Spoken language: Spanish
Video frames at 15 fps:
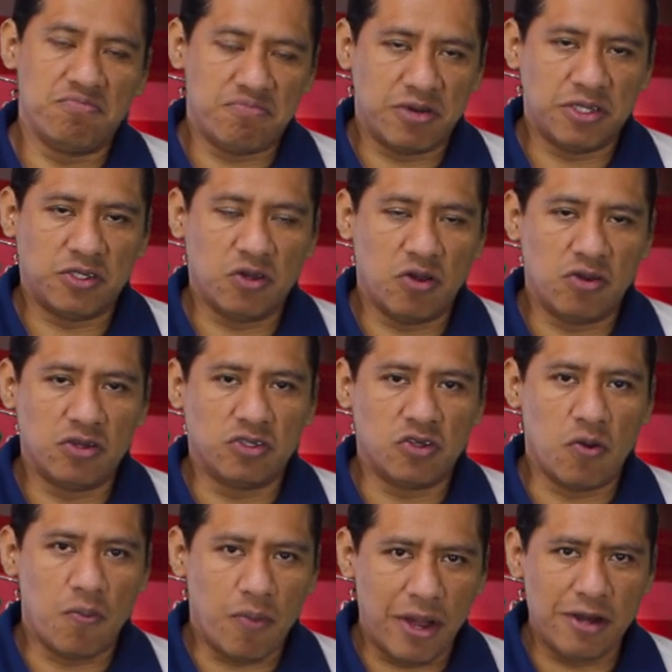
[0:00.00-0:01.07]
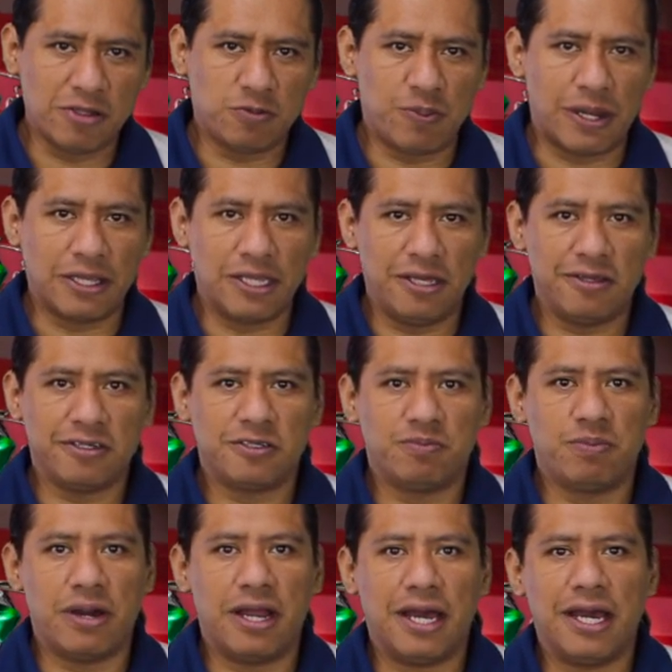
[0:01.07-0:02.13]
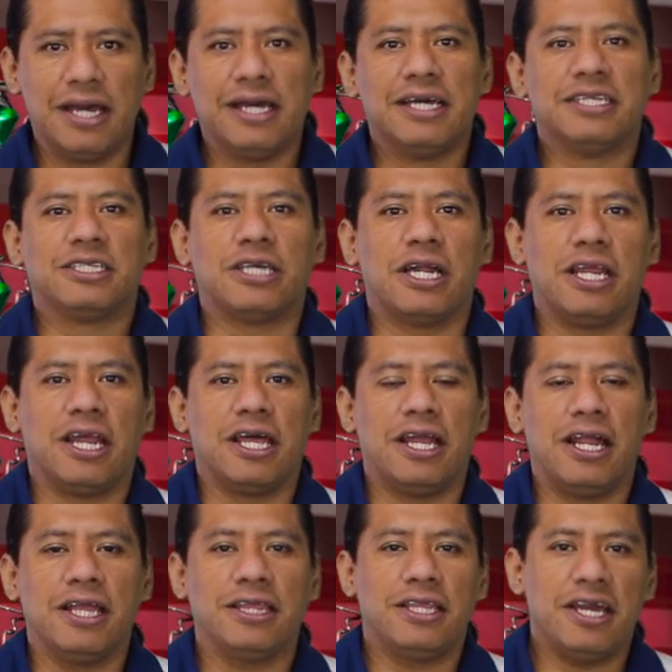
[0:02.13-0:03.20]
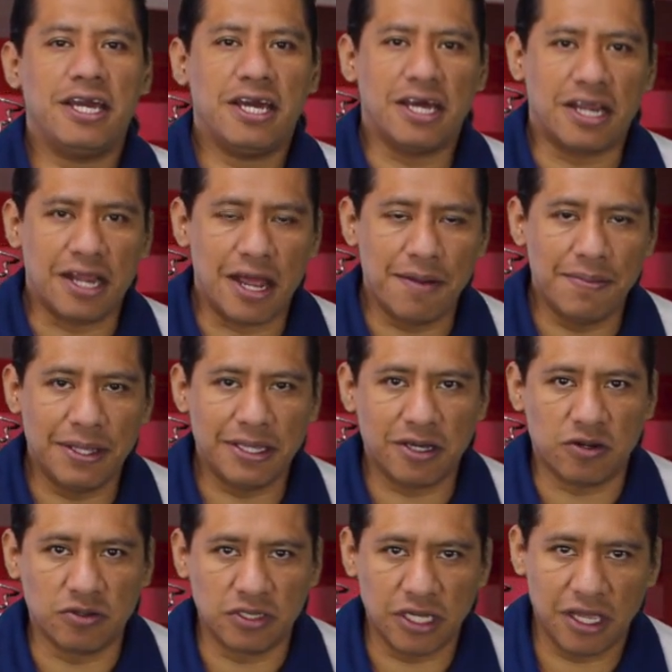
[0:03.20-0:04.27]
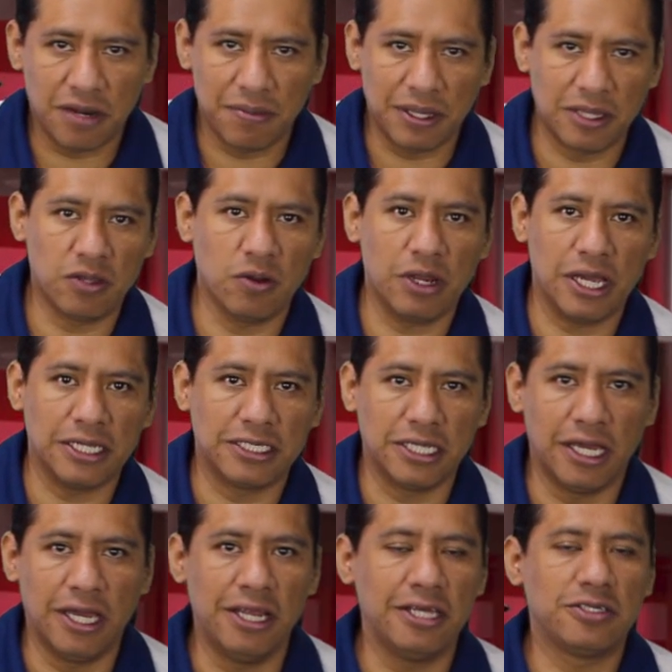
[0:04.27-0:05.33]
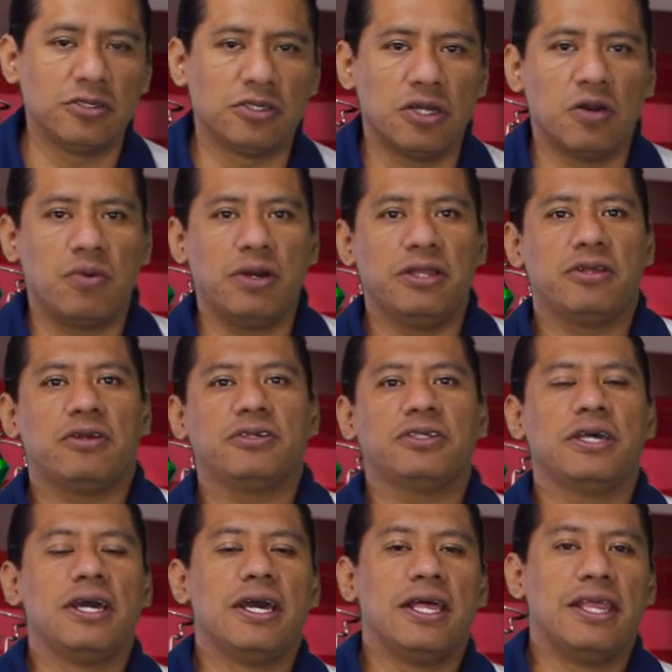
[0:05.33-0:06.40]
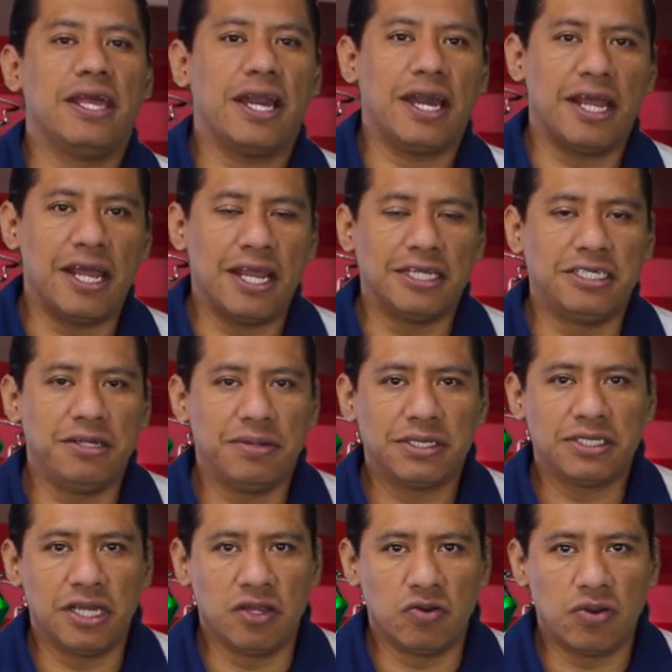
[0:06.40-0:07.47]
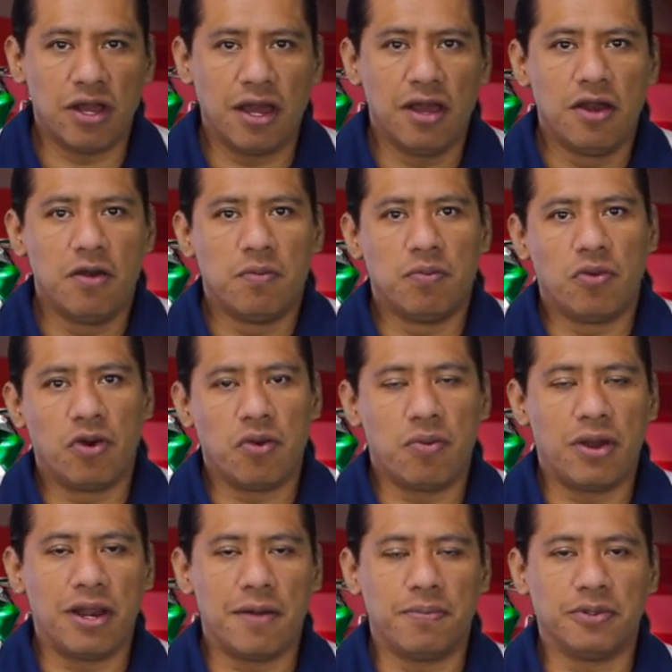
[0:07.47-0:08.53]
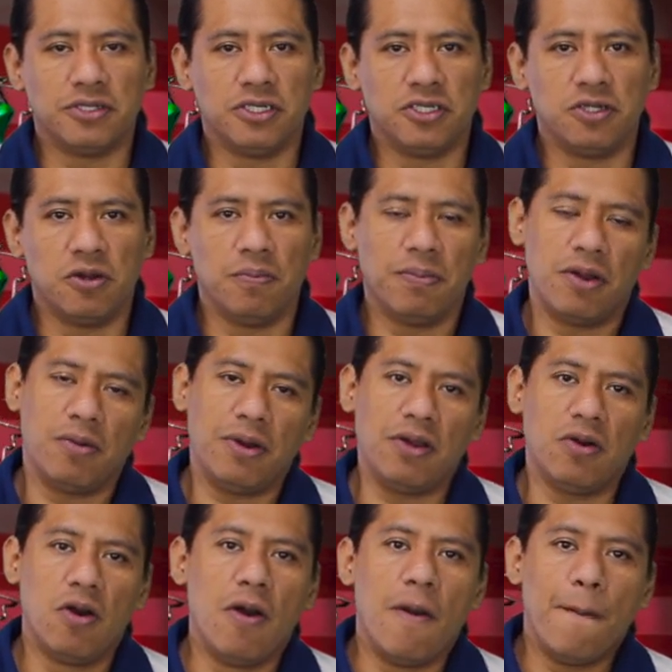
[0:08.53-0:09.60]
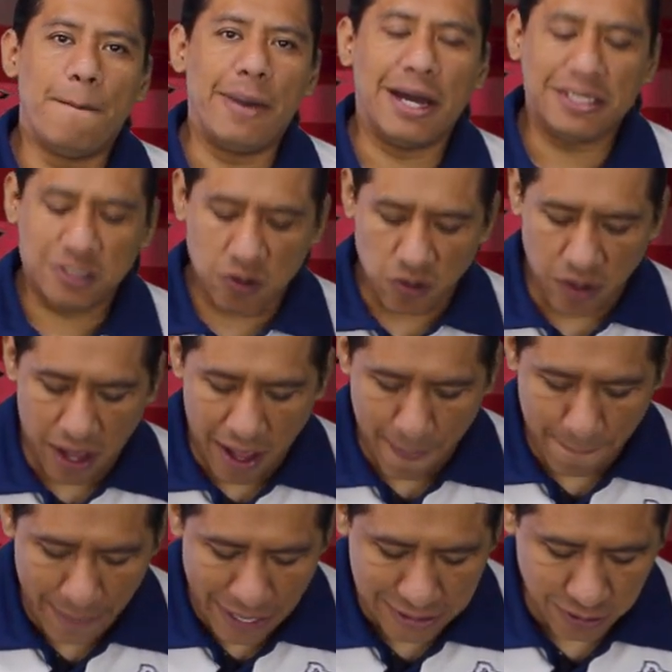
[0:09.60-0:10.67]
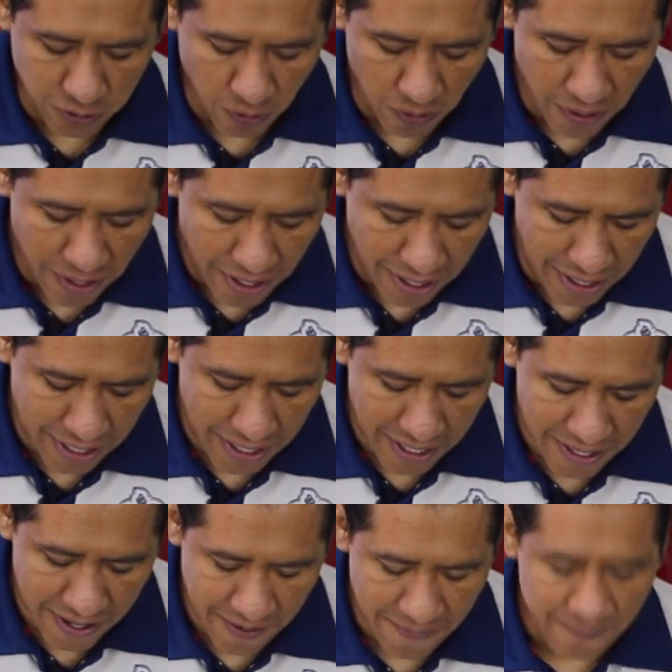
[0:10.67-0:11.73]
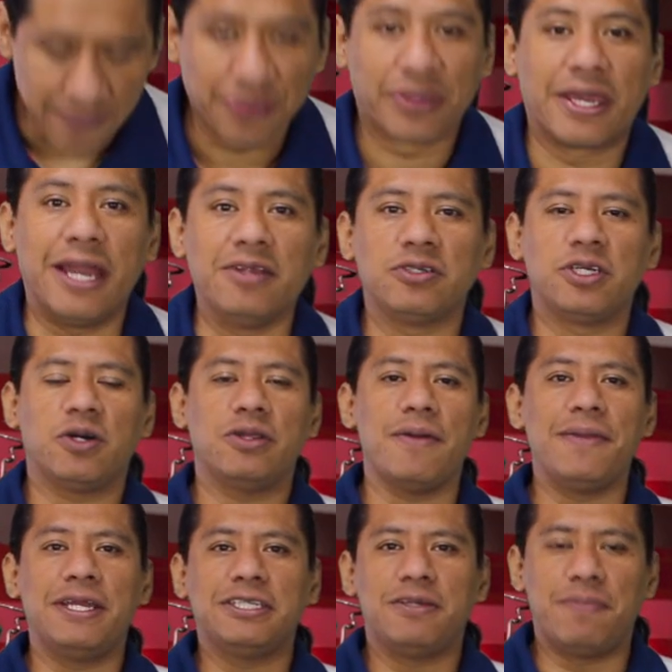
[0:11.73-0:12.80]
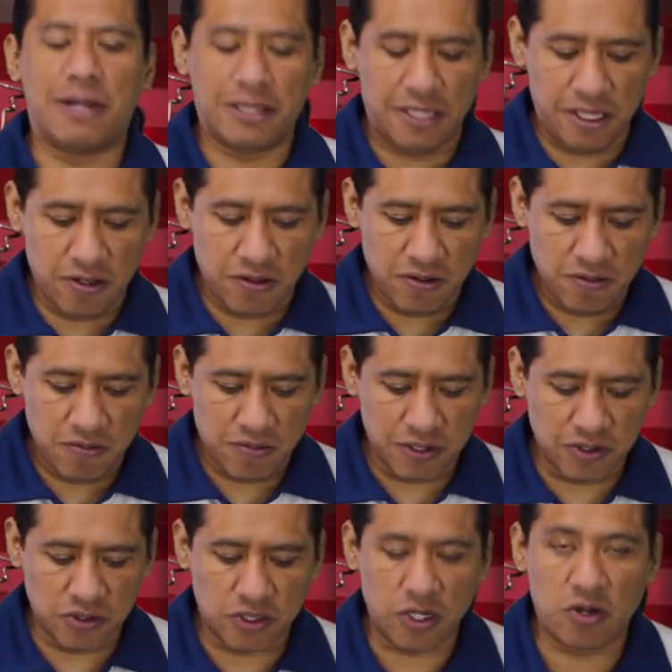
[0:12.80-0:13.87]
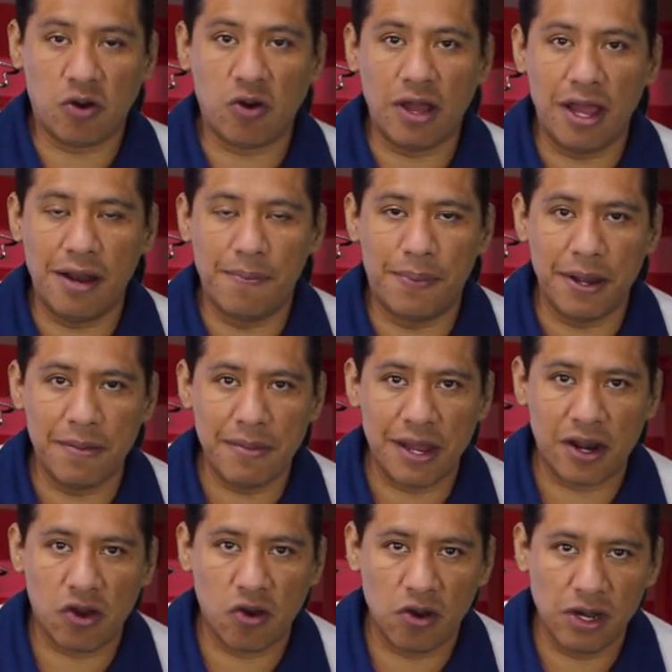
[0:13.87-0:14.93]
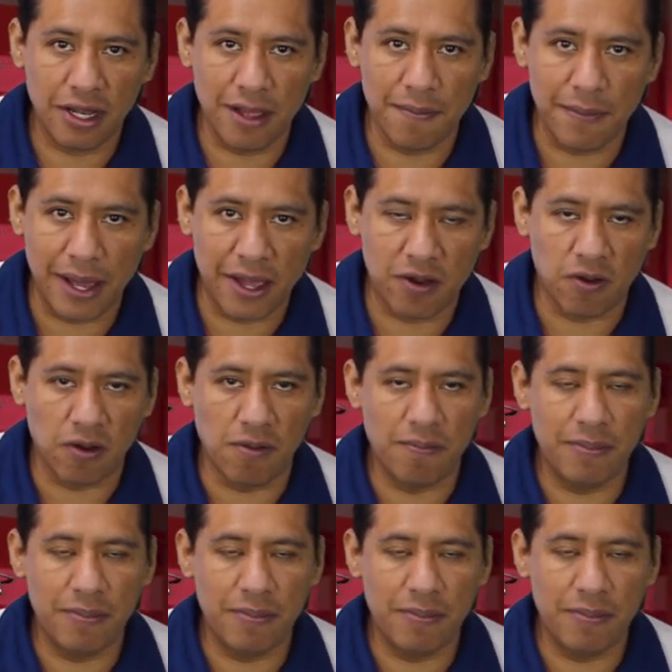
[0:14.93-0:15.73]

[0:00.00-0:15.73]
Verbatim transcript: pues son, son buenos partidos para salir adelante, realmente conseguir victorias en estos encuentros dejarían a Chivas en una muy buena posición. Pero bueno, paso a paso. Eh, ¿Qué nos dejó también ese partido? Pues nos dejó el primer gol de Michael